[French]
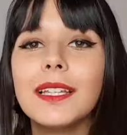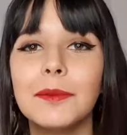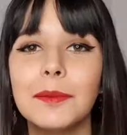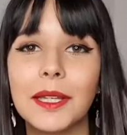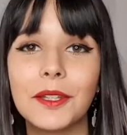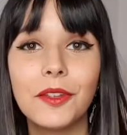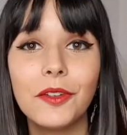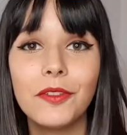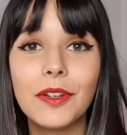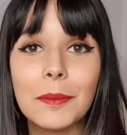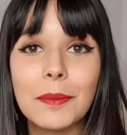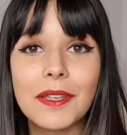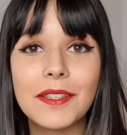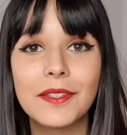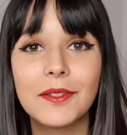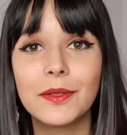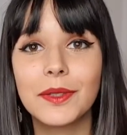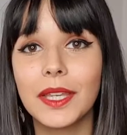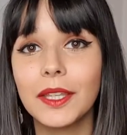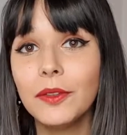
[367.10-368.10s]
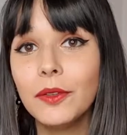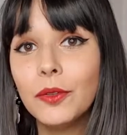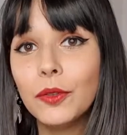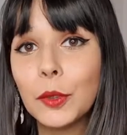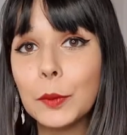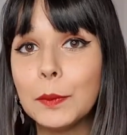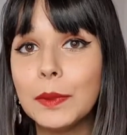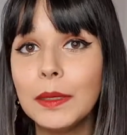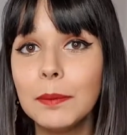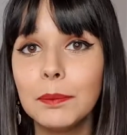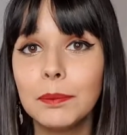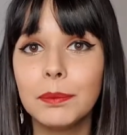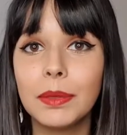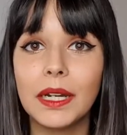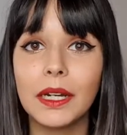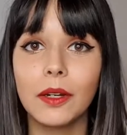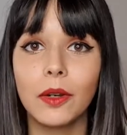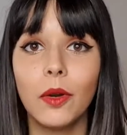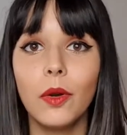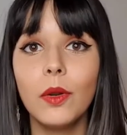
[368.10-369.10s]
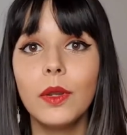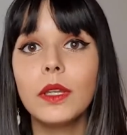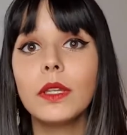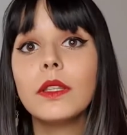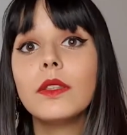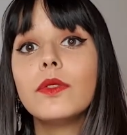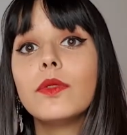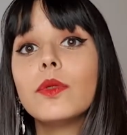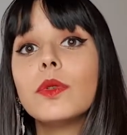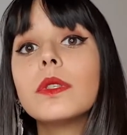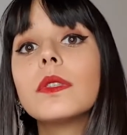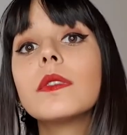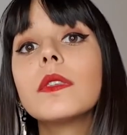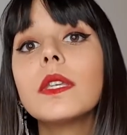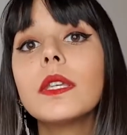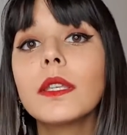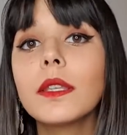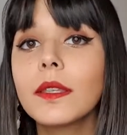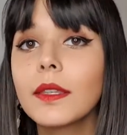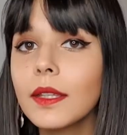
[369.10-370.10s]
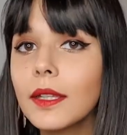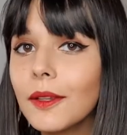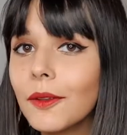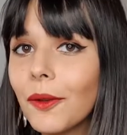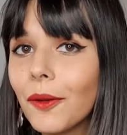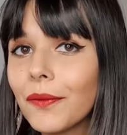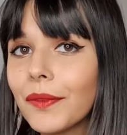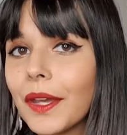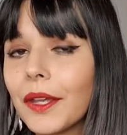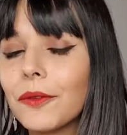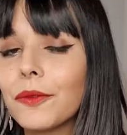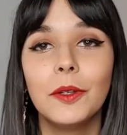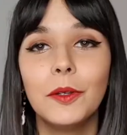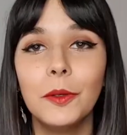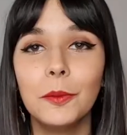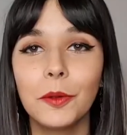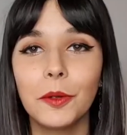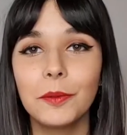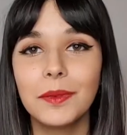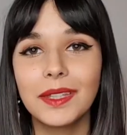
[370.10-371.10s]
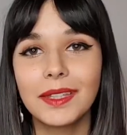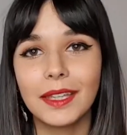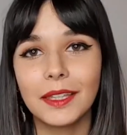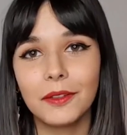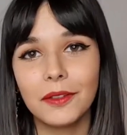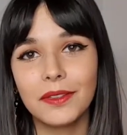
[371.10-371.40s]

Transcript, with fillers: maintenant on va passer au cadeau de mes parents et Dieu sait qu'il y en a. Donc le premier cadeau